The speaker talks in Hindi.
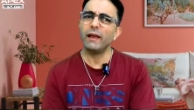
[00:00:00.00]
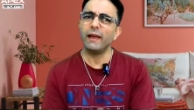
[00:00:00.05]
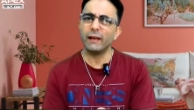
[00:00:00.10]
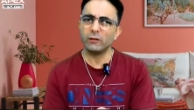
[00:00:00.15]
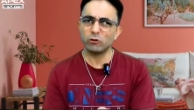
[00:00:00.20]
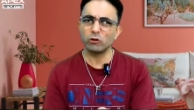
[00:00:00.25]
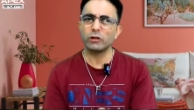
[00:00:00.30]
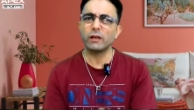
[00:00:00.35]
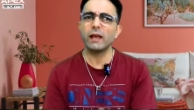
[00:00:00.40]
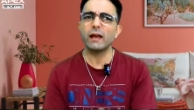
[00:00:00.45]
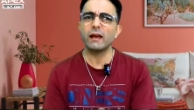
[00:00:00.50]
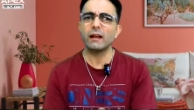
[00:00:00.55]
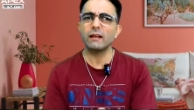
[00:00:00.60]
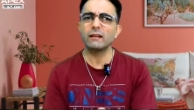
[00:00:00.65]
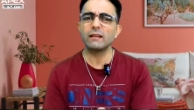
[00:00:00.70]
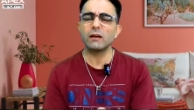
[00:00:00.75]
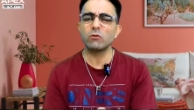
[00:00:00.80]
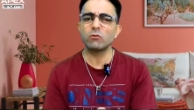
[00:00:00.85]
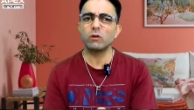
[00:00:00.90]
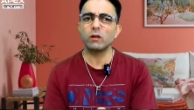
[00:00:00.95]
एक तो ये
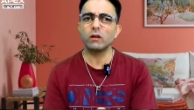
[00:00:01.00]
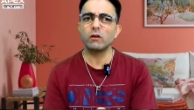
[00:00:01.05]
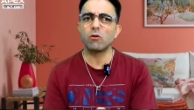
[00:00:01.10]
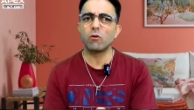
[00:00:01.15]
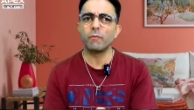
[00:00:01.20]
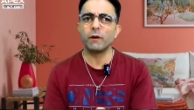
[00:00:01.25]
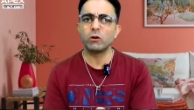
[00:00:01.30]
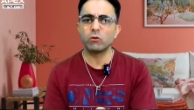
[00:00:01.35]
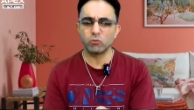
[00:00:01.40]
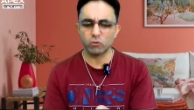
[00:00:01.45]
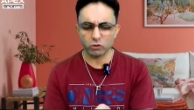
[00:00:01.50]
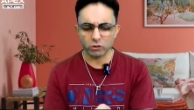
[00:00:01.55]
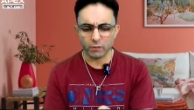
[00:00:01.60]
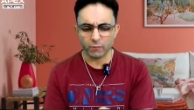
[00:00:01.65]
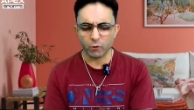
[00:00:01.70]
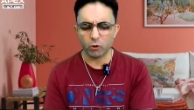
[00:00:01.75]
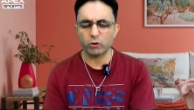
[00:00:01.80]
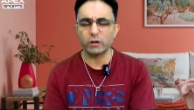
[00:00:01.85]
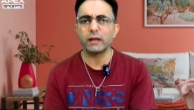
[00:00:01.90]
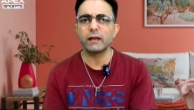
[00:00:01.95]
गलत है उनकी गवर्नमेंट उनको
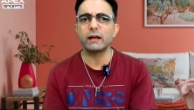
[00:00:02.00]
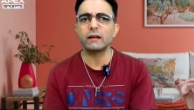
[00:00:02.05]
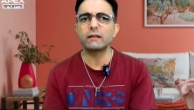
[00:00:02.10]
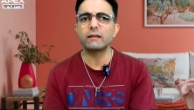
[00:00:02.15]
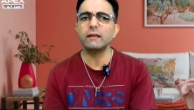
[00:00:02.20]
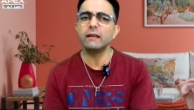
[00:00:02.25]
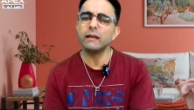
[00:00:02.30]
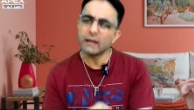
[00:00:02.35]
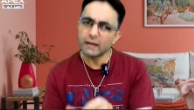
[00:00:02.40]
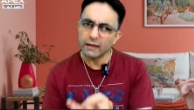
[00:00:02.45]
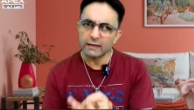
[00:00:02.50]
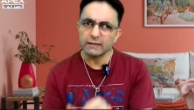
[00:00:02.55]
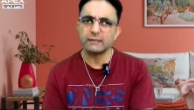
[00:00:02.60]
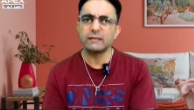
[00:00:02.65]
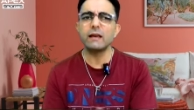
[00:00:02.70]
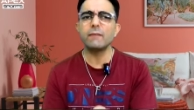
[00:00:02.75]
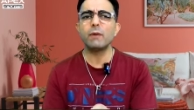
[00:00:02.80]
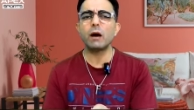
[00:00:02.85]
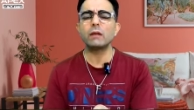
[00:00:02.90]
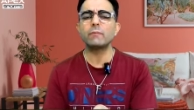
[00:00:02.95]
सपोर्ट नहीं करती
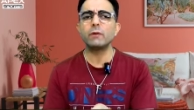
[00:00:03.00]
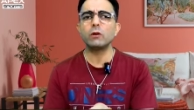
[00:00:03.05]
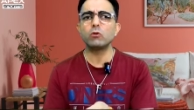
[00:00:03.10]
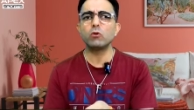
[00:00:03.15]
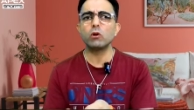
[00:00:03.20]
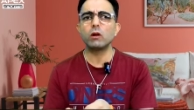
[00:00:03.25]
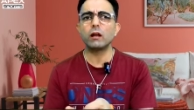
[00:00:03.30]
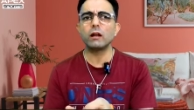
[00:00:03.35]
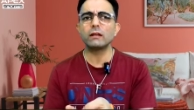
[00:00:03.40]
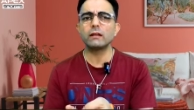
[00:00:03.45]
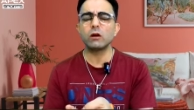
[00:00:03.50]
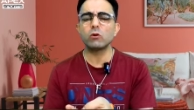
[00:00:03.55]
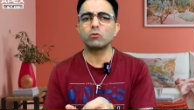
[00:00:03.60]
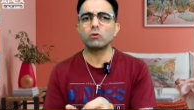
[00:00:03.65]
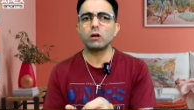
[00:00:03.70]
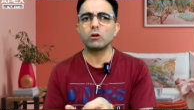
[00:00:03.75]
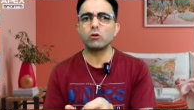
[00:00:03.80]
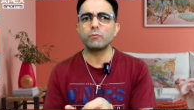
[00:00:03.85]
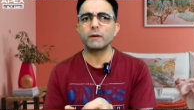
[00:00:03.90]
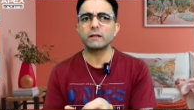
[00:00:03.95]
ये बात बिल्कुल गलत है
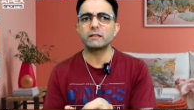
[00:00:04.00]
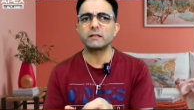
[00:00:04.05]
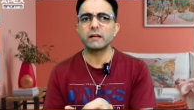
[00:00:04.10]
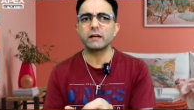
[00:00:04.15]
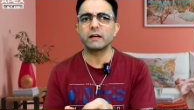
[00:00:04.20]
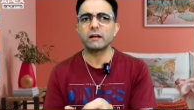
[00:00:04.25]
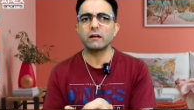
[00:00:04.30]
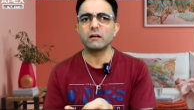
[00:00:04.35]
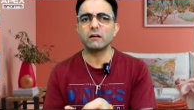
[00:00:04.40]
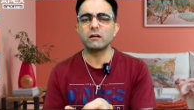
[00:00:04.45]
उधर डोमेस्टिक